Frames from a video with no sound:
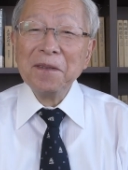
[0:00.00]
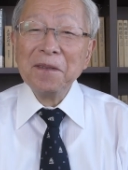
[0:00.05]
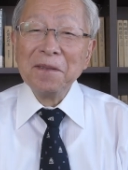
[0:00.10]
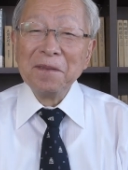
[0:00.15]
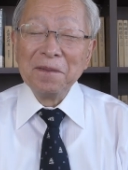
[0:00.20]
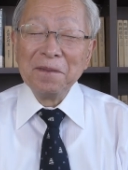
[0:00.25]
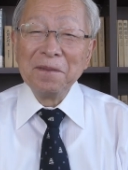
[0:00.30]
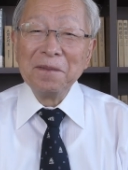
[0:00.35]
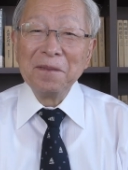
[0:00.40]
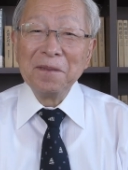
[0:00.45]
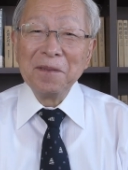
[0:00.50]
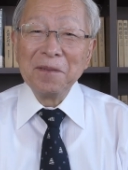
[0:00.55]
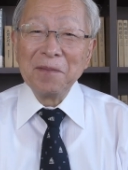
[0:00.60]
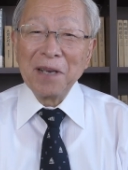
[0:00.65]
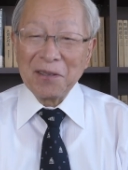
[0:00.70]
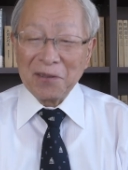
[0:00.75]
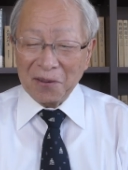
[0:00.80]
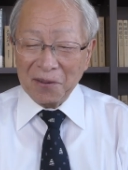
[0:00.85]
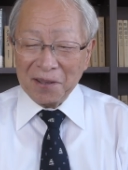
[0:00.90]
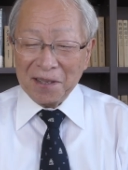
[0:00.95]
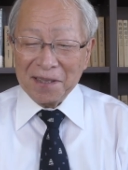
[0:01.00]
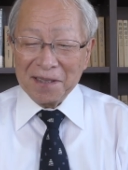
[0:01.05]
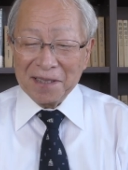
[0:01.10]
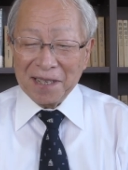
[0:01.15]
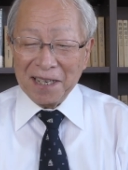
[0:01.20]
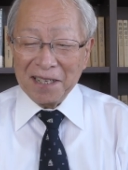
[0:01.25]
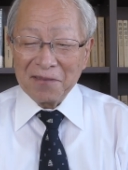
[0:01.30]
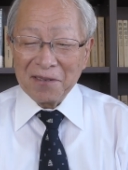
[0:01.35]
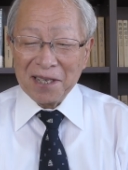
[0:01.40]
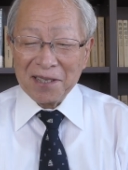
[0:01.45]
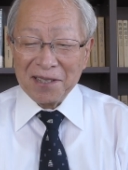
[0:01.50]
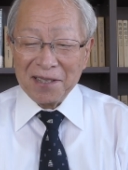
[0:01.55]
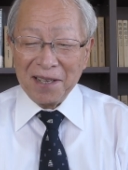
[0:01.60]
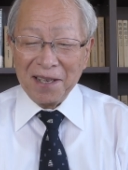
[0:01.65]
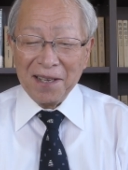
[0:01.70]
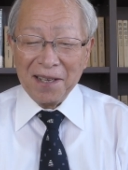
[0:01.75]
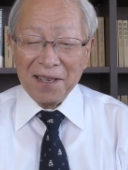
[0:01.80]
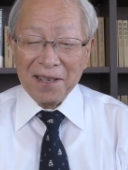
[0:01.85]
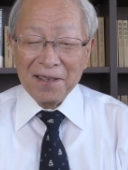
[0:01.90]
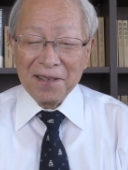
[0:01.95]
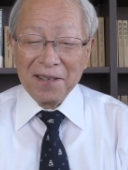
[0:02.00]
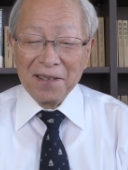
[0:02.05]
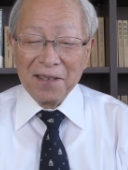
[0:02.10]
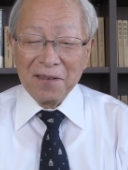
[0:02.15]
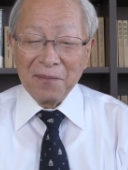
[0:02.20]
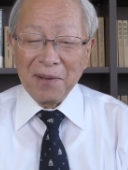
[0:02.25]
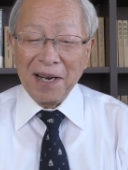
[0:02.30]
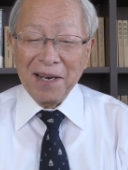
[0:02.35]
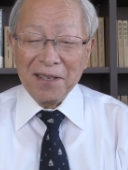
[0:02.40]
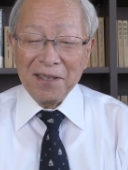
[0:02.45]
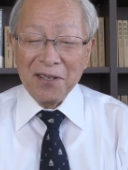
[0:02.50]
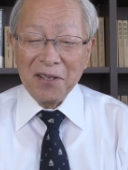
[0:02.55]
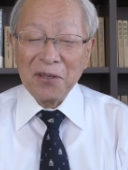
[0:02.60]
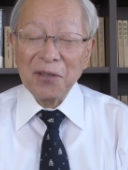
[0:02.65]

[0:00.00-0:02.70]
うん、まあ、その気になりまして周りに